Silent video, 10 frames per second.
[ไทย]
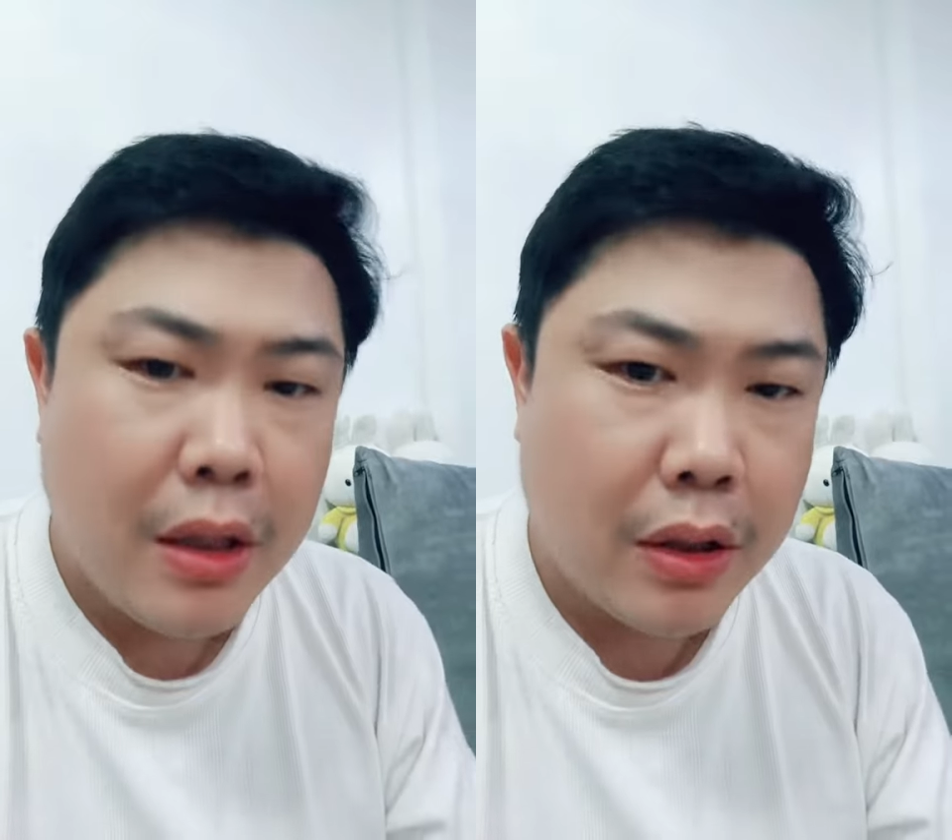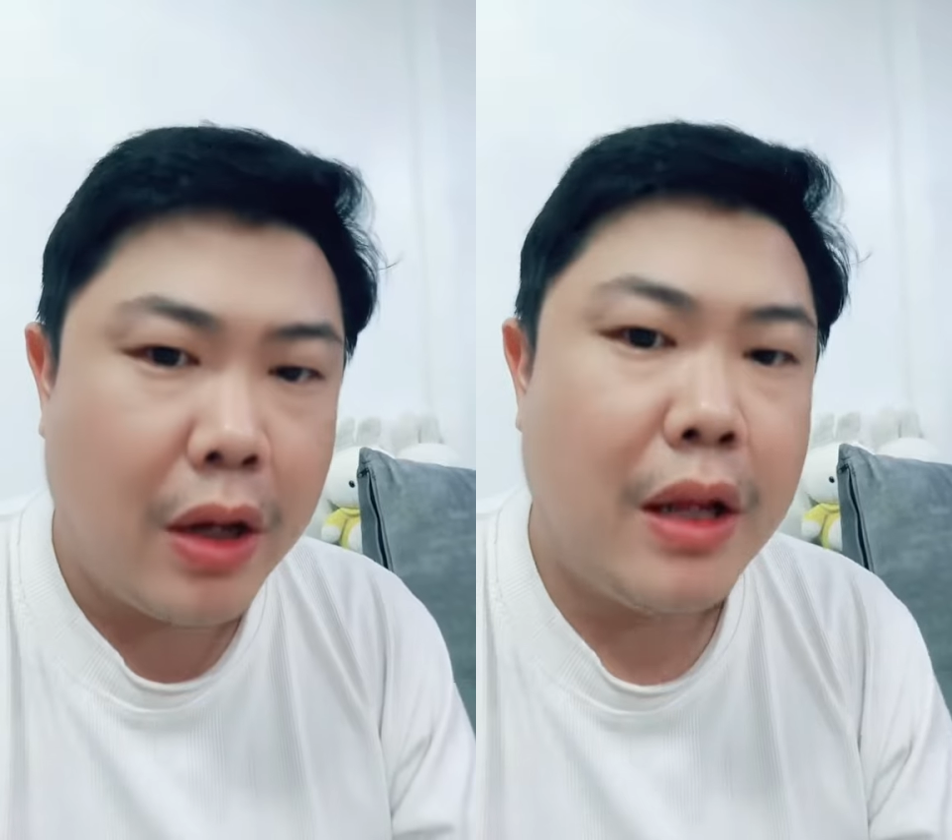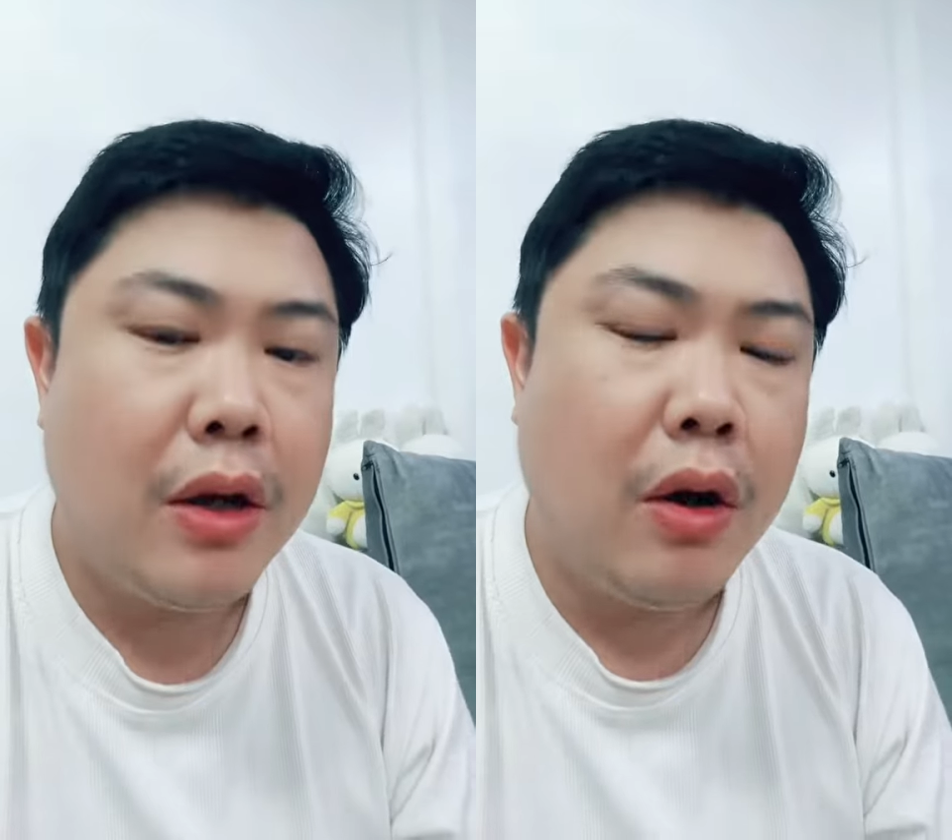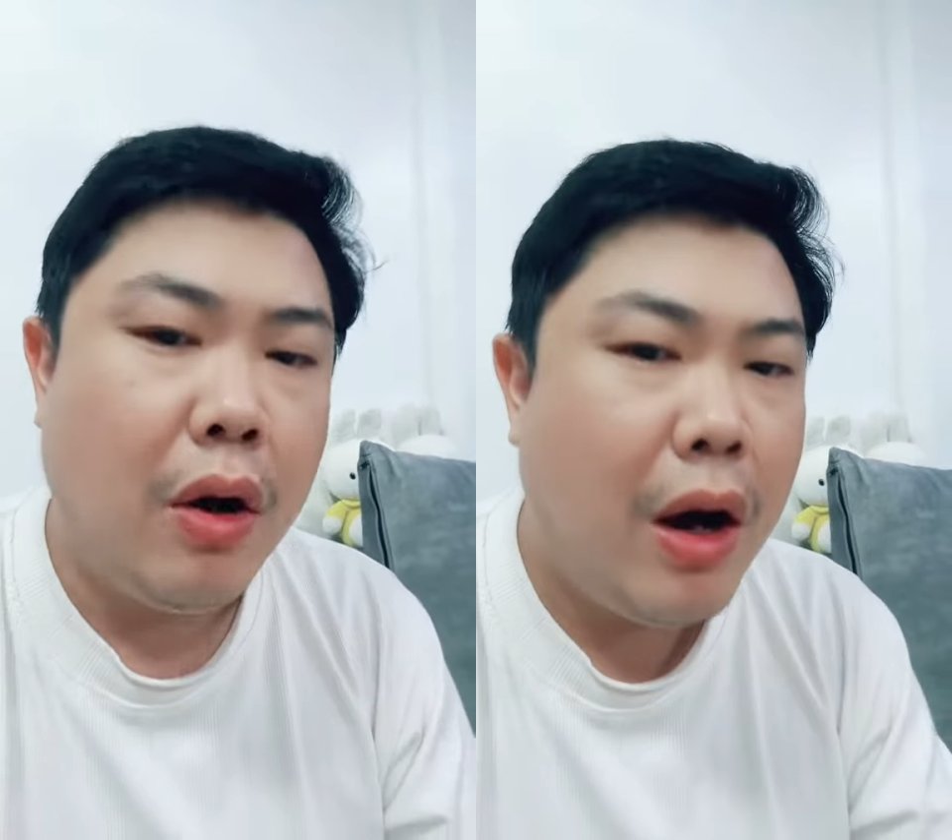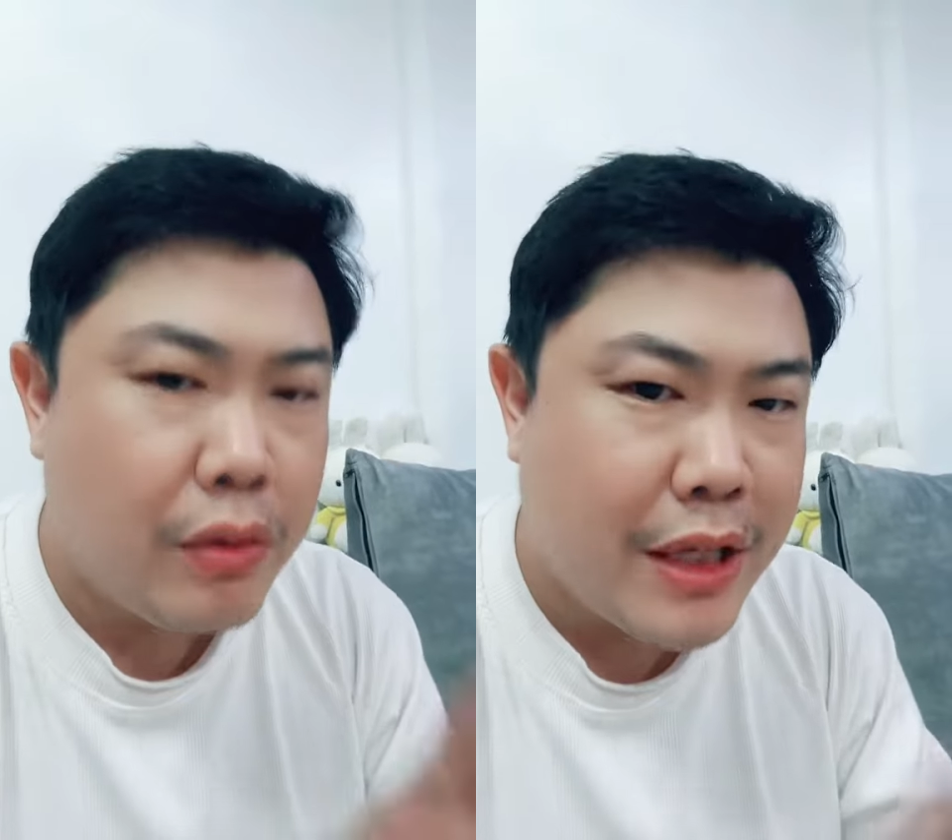ตอนนี้ก็ขอ
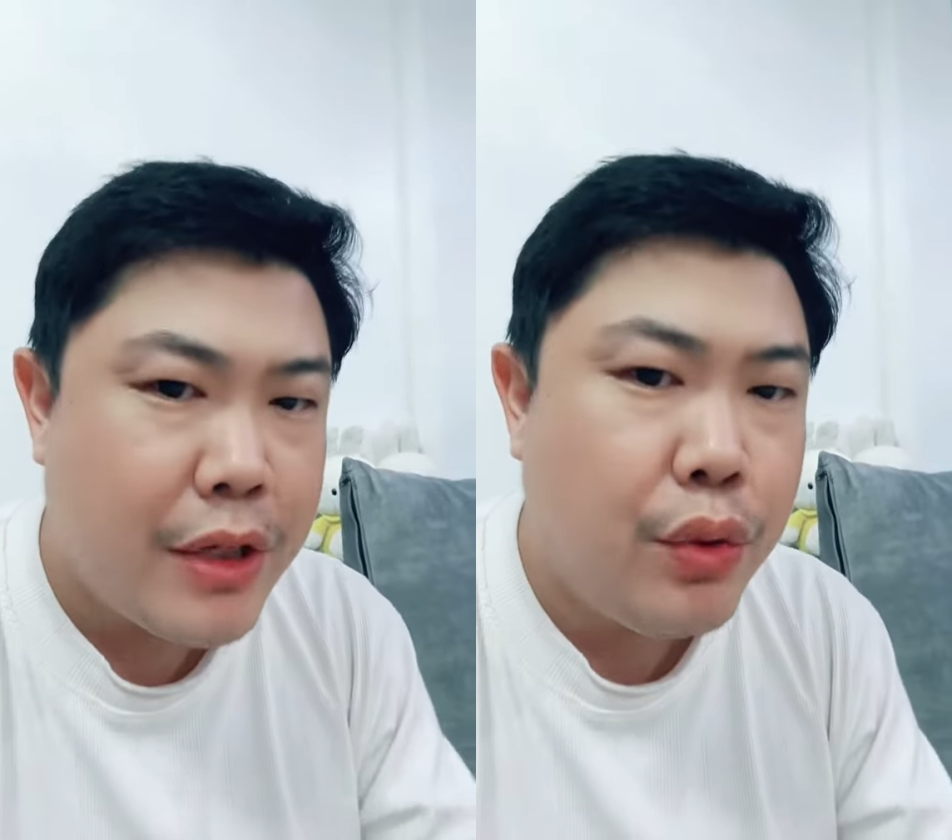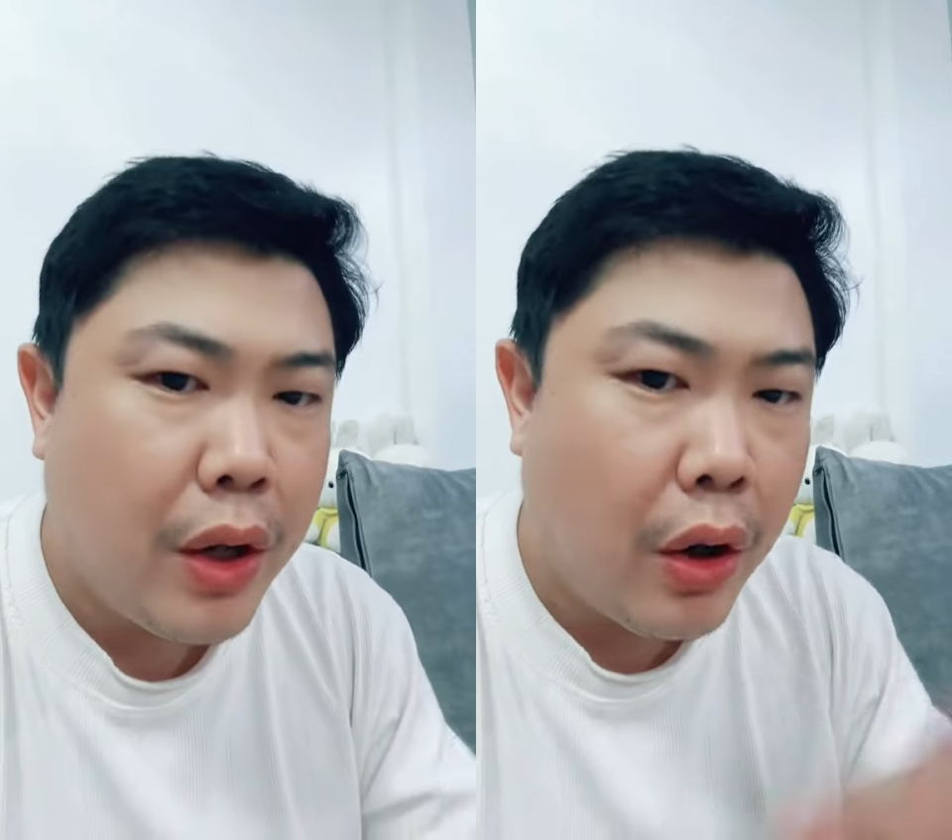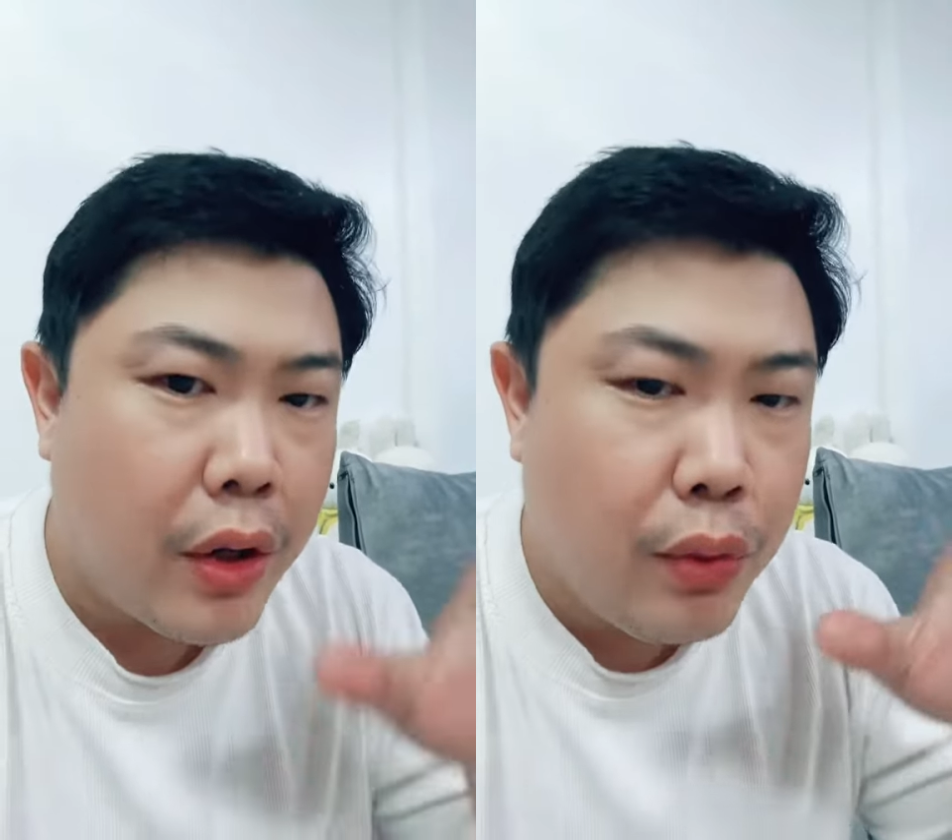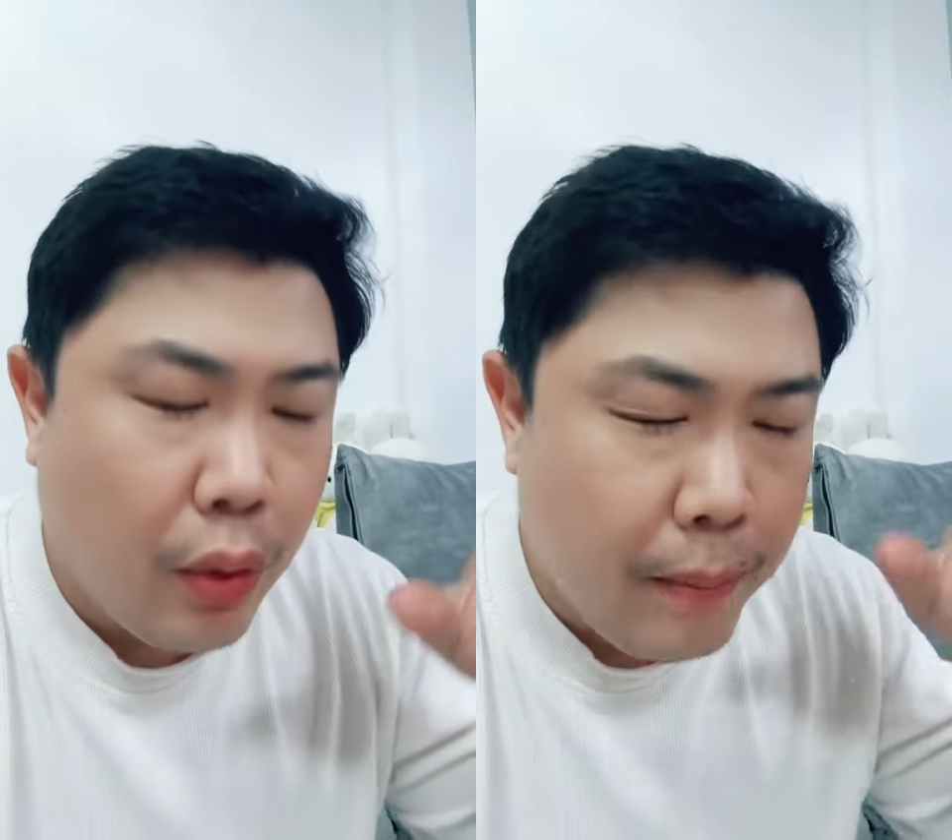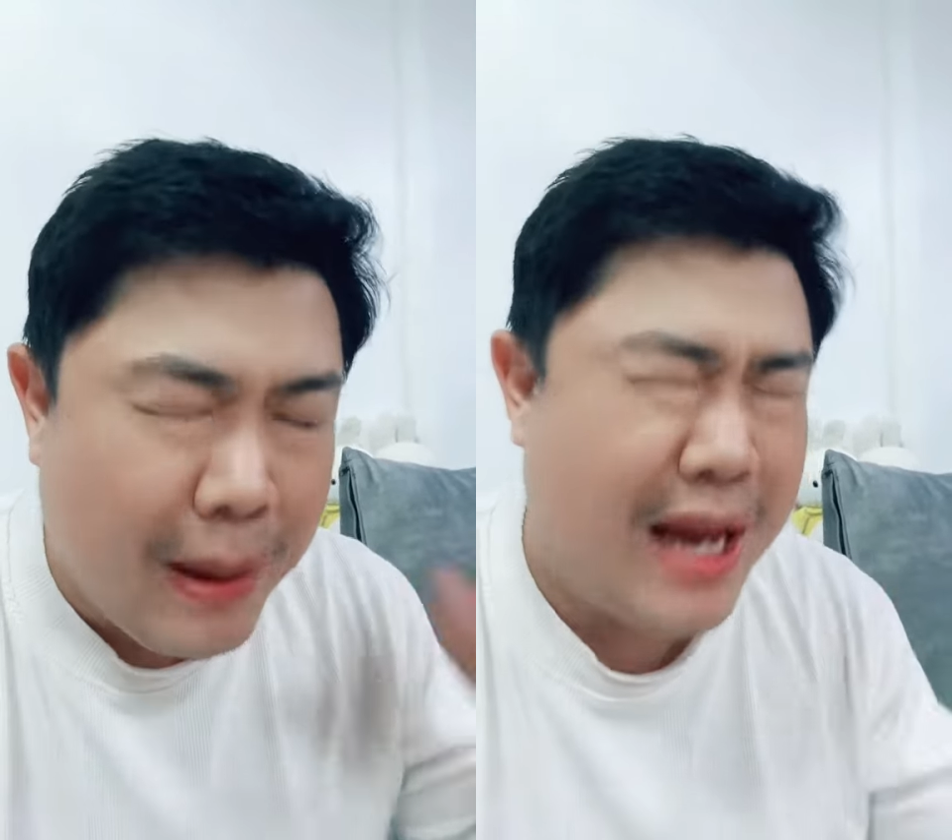เอาใจช่วย ขอให้ทุกค
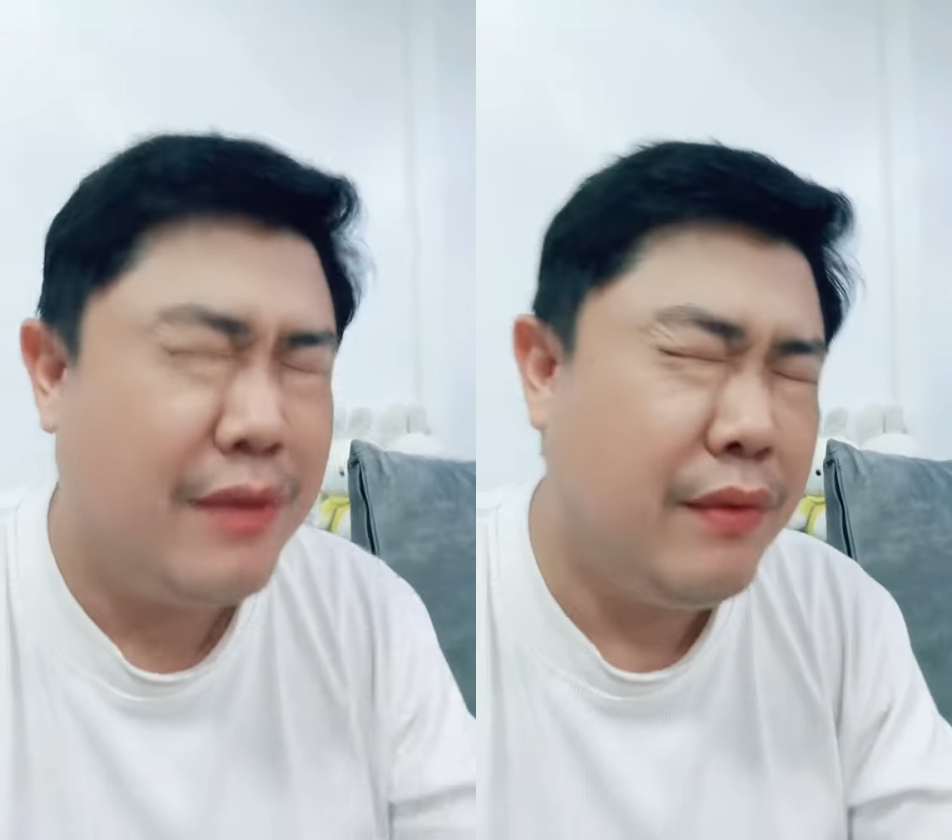นผ่าน